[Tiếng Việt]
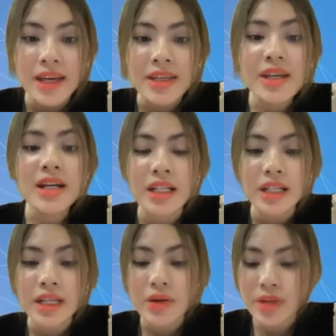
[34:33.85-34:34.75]
Nhưng
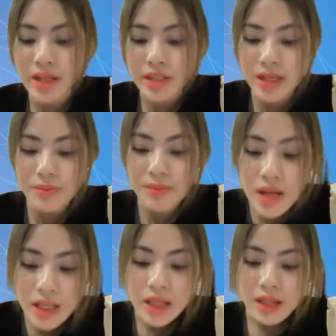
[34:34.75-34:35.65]
nếu như anh chị
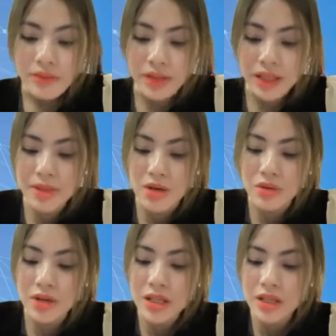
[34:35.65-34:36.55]
biết và tìm hiểu
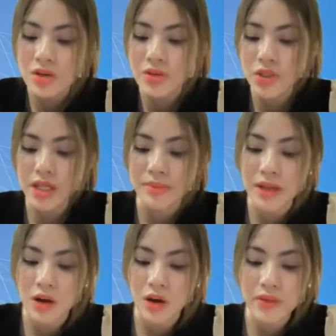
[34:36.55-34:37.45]
nghiên cứu về doanh nghiệp
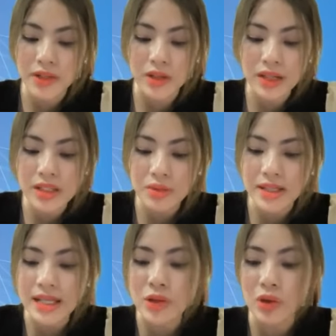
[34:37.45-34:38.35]
đó và nó đang trong
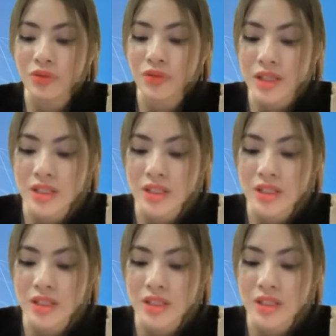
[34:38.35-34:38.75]
cái giai đoạn phát